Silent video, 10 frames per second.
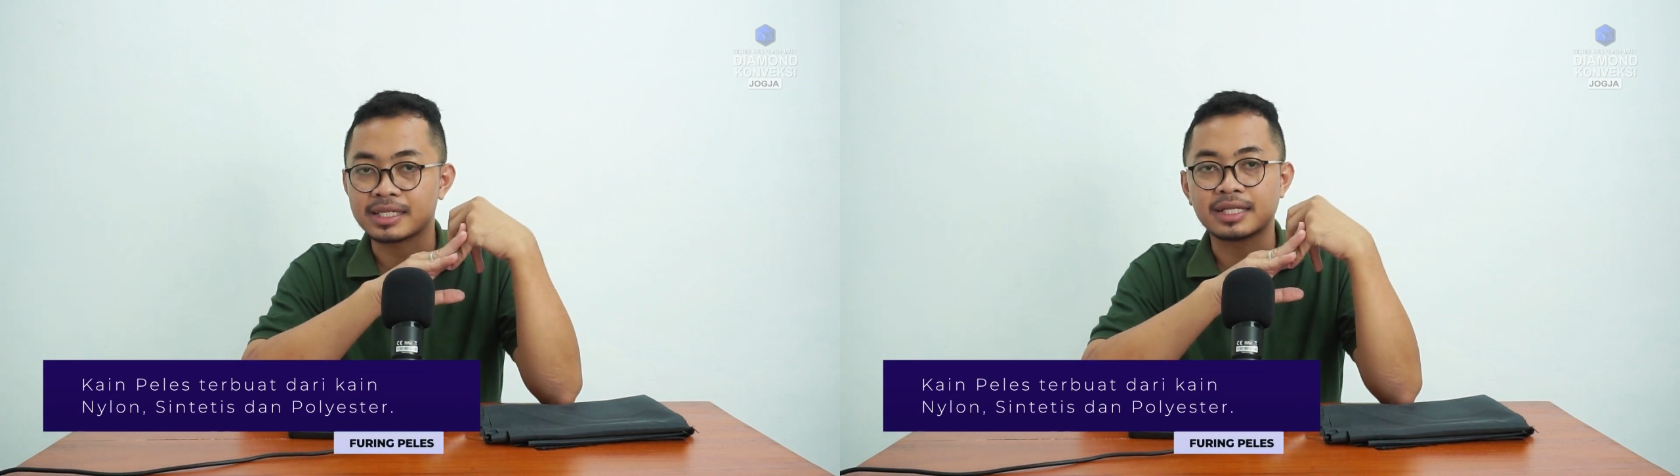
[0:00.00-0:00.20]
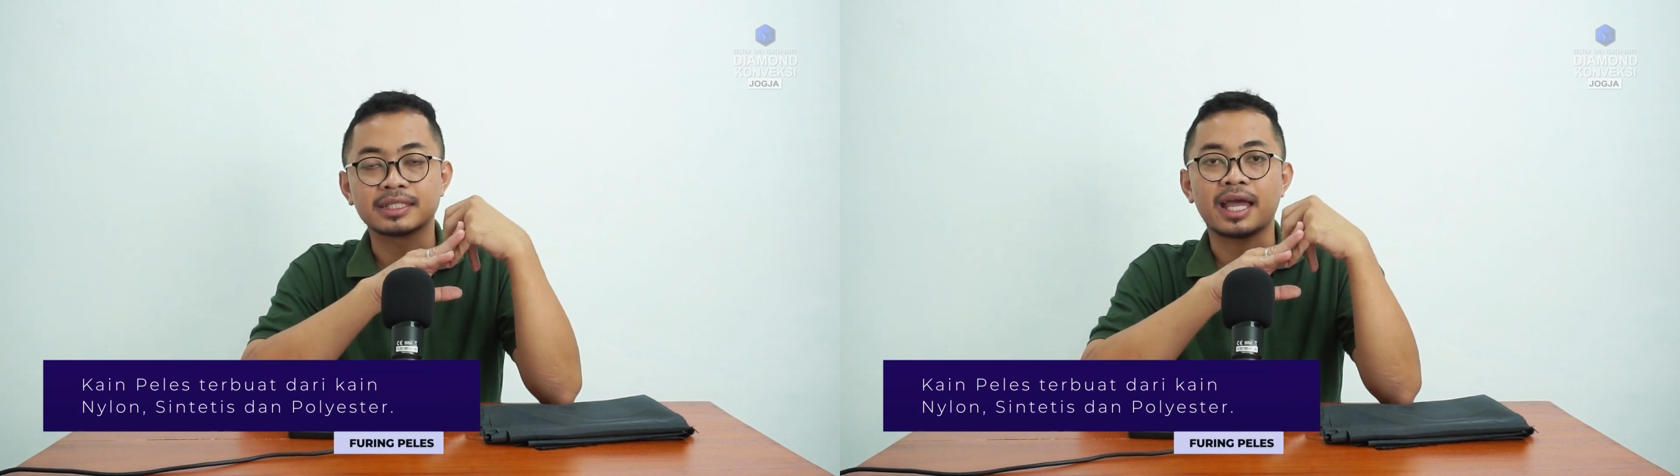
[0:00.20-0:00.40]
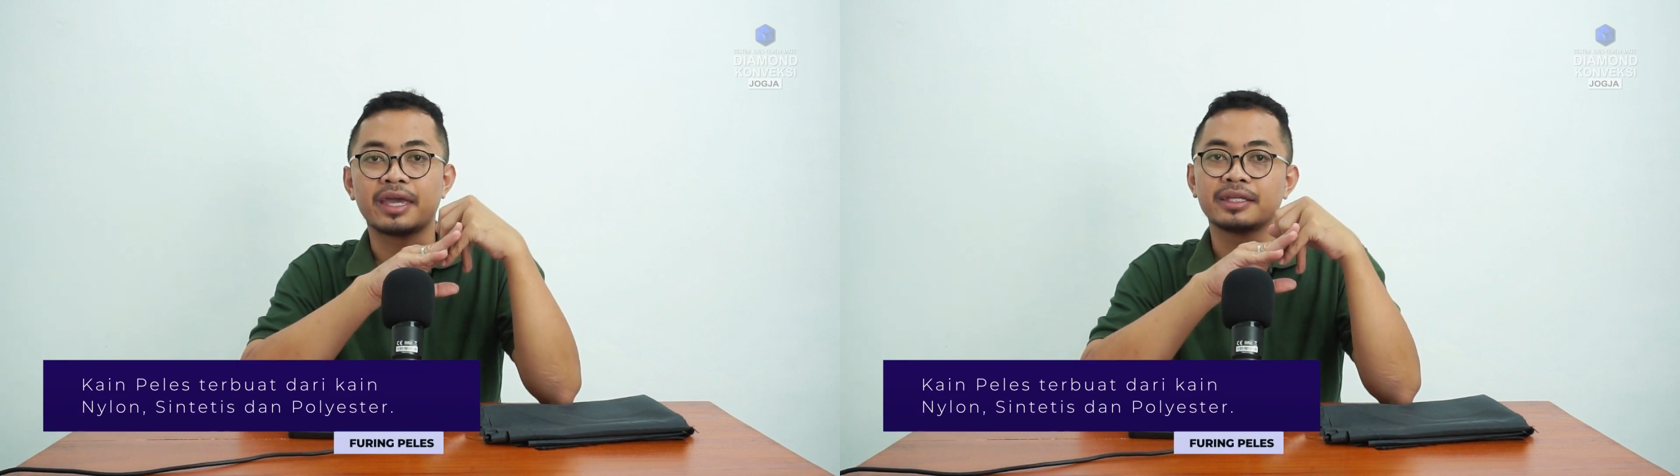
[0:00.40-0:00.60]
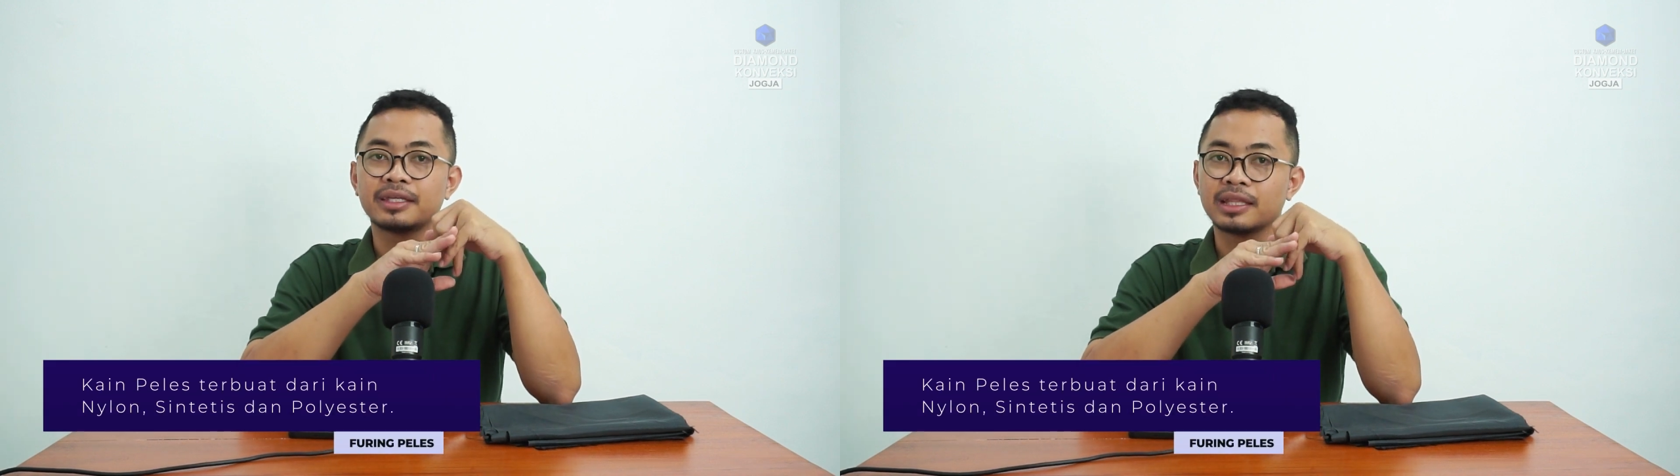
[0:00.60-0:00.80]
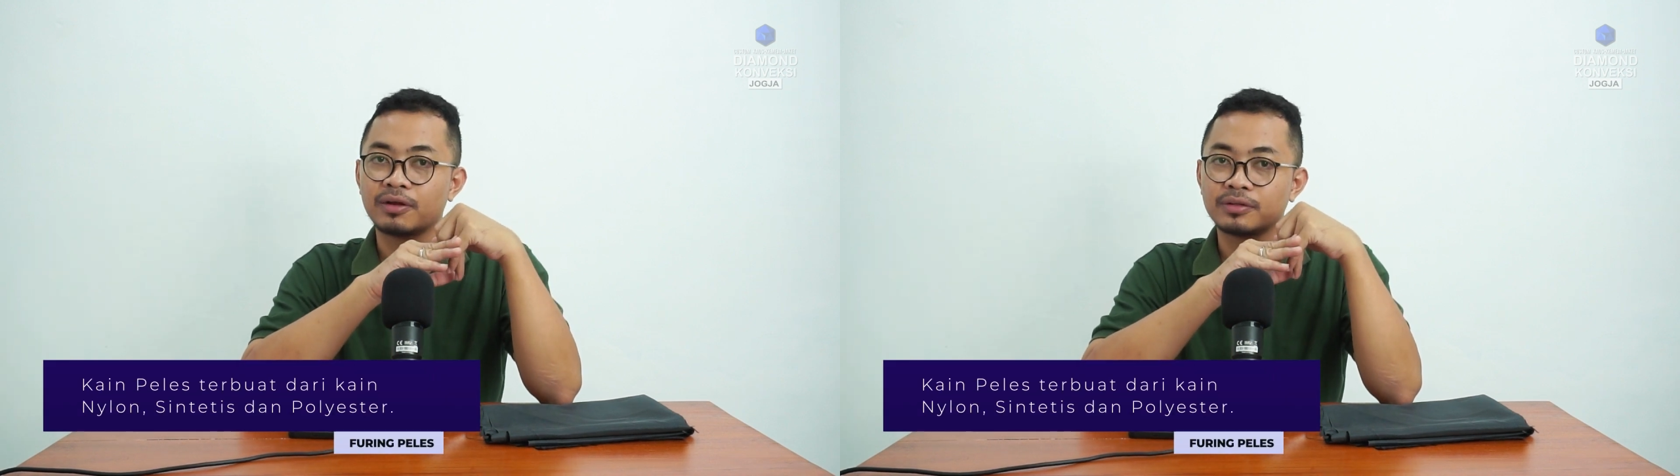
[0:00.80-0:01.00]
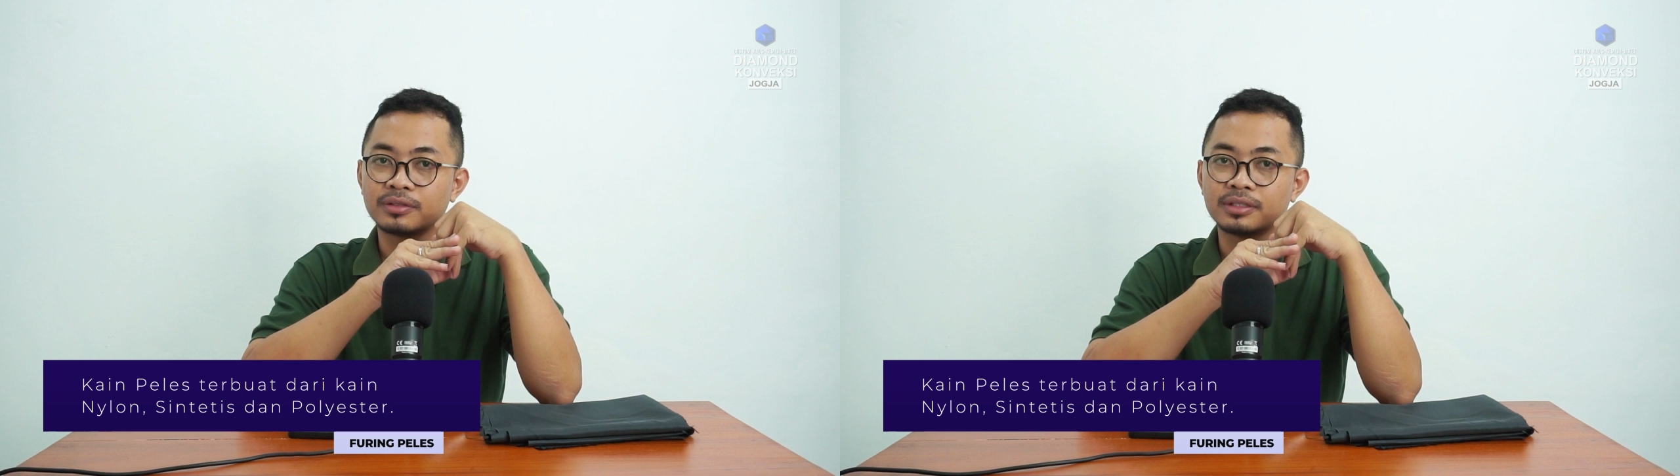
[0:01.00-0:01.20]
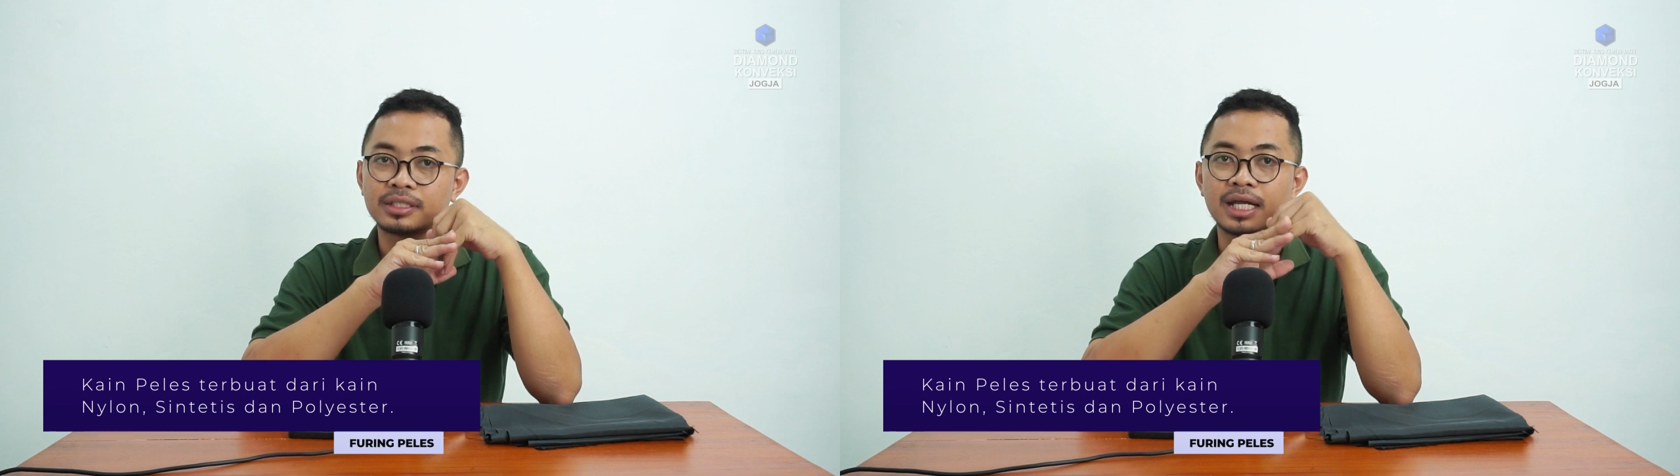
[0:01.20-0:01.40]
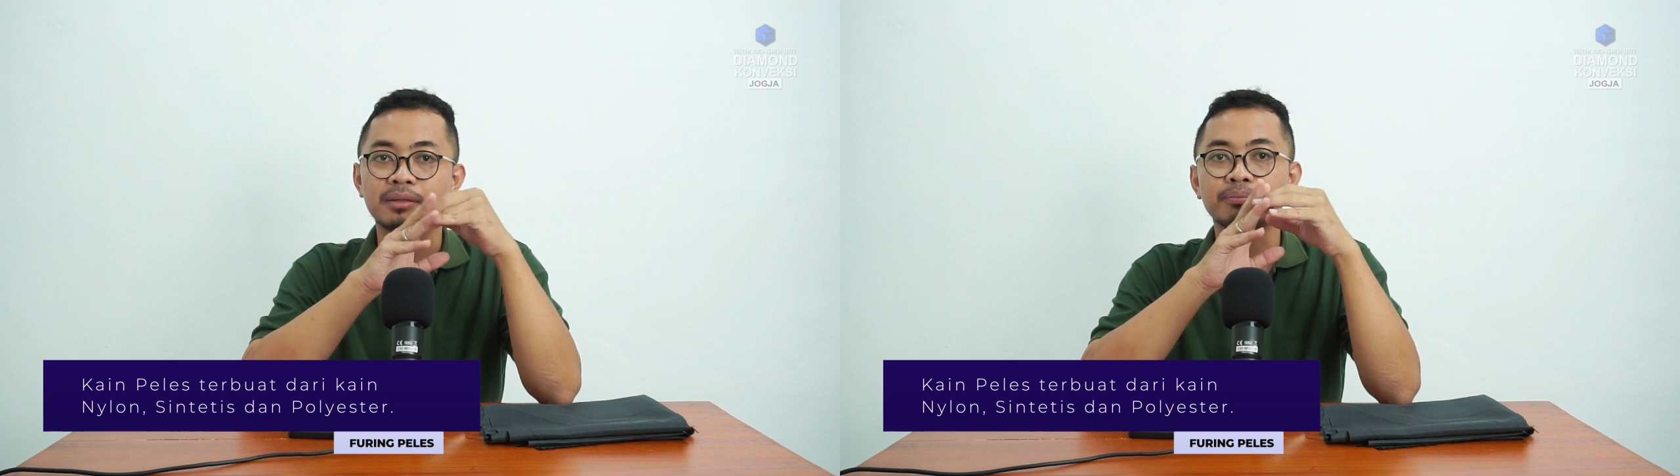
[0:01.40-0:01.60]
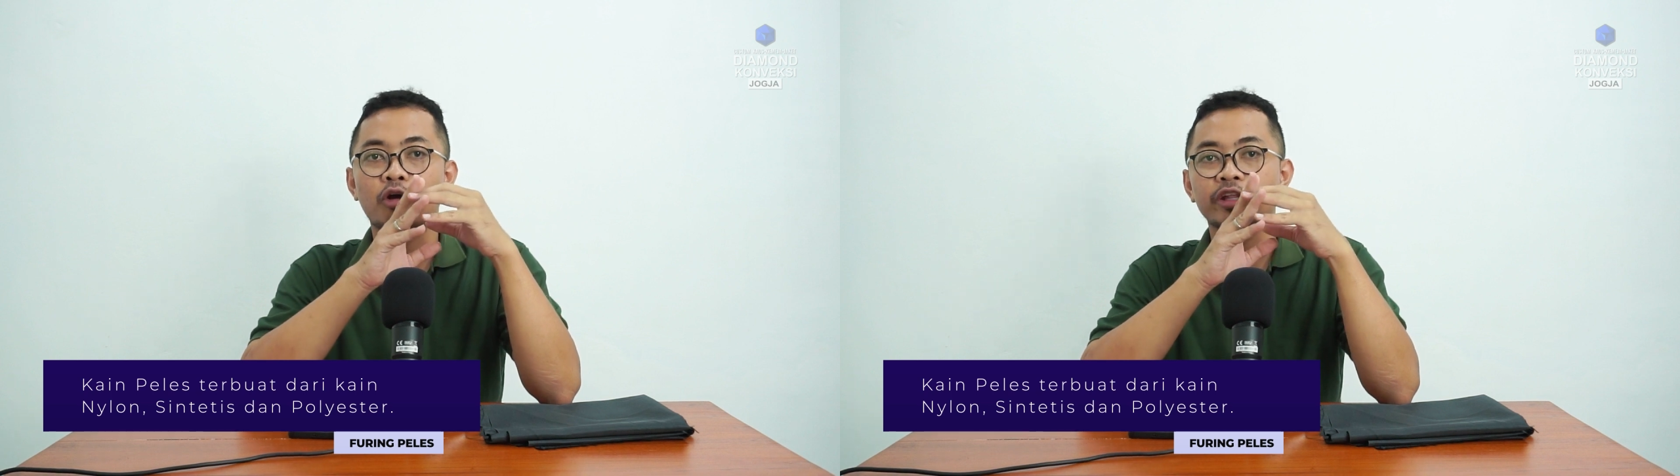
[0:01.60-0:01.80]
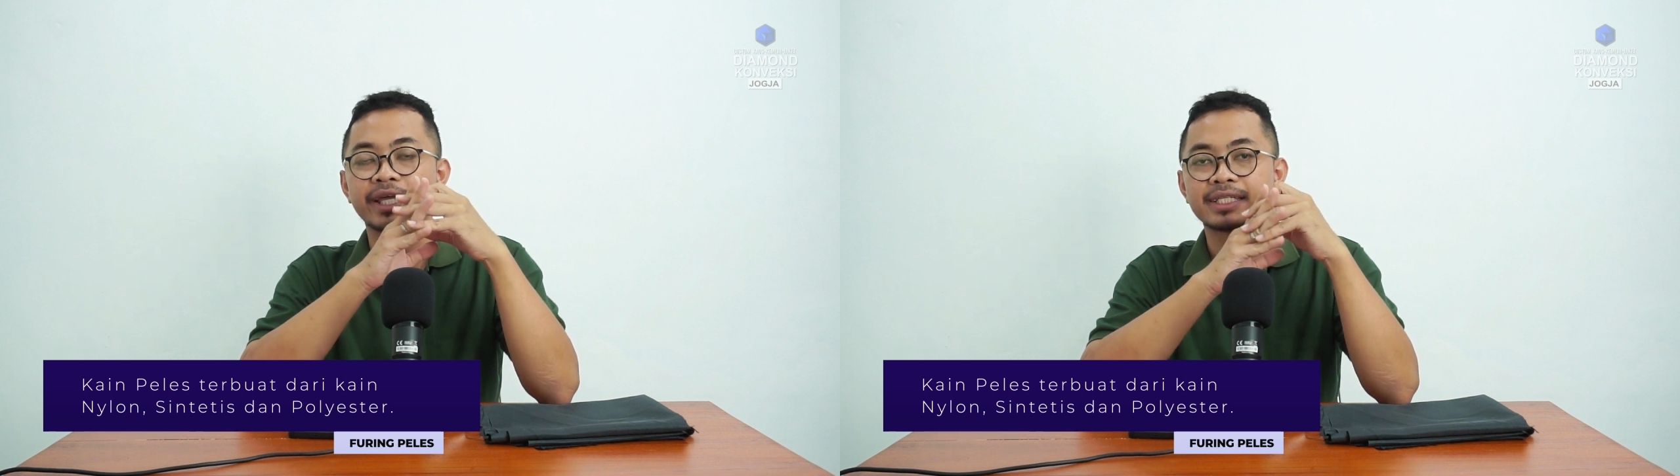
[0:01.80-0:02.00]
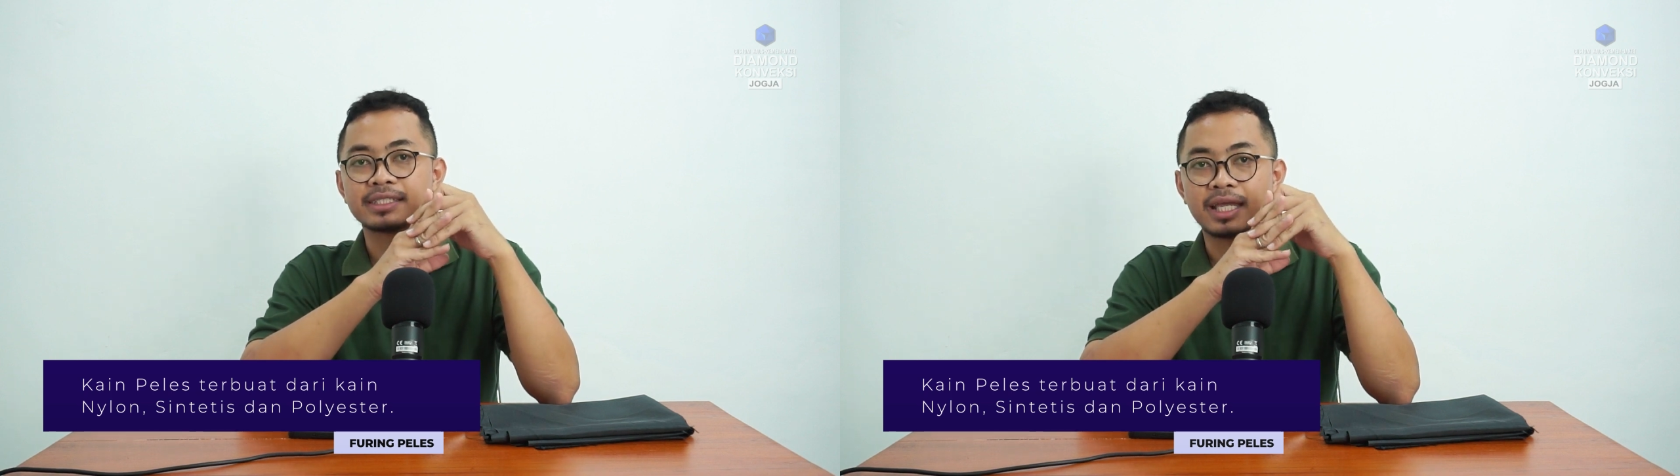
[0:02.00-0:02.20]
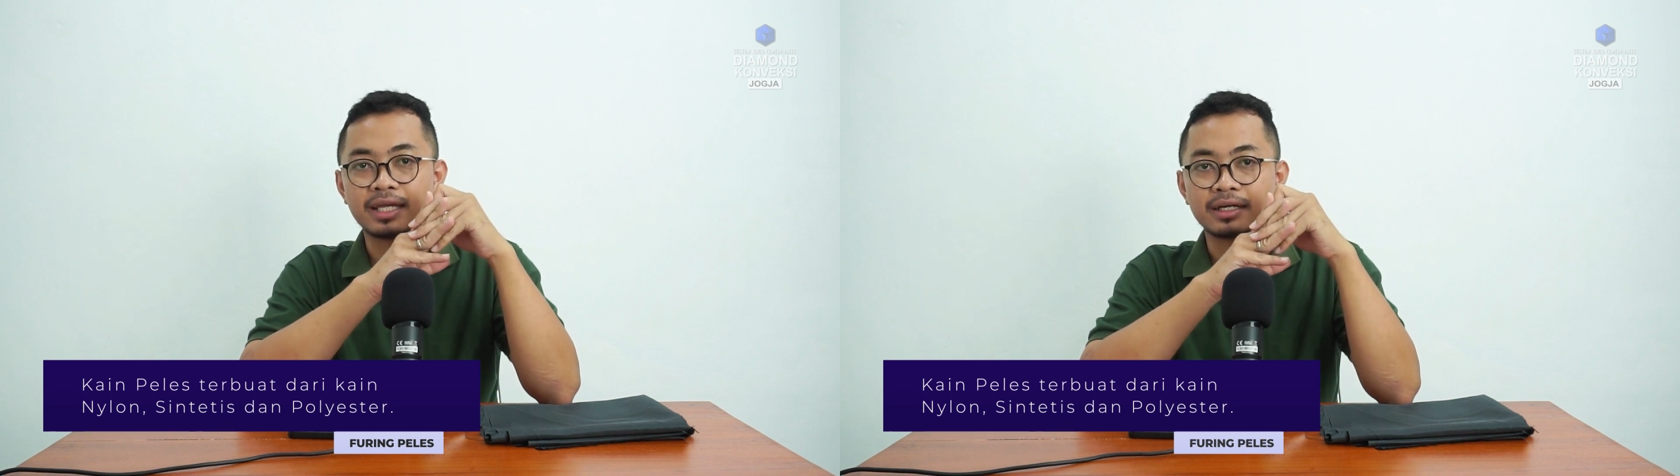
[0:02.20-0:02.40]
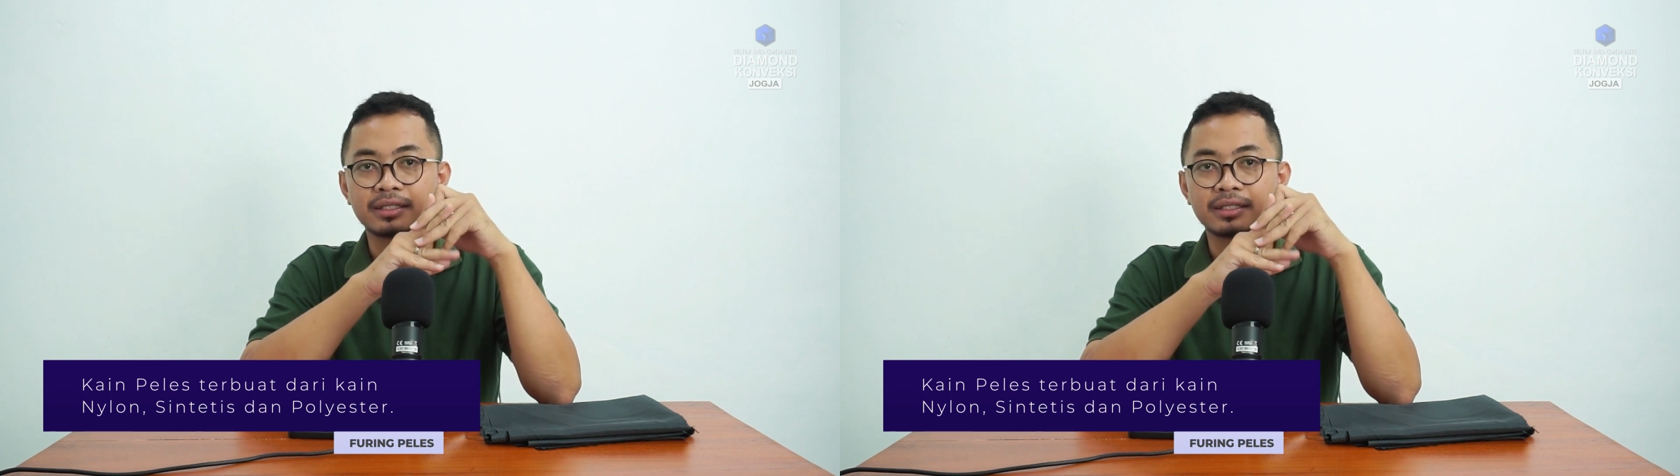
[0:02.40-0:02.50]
dan kain nilon dan polyester.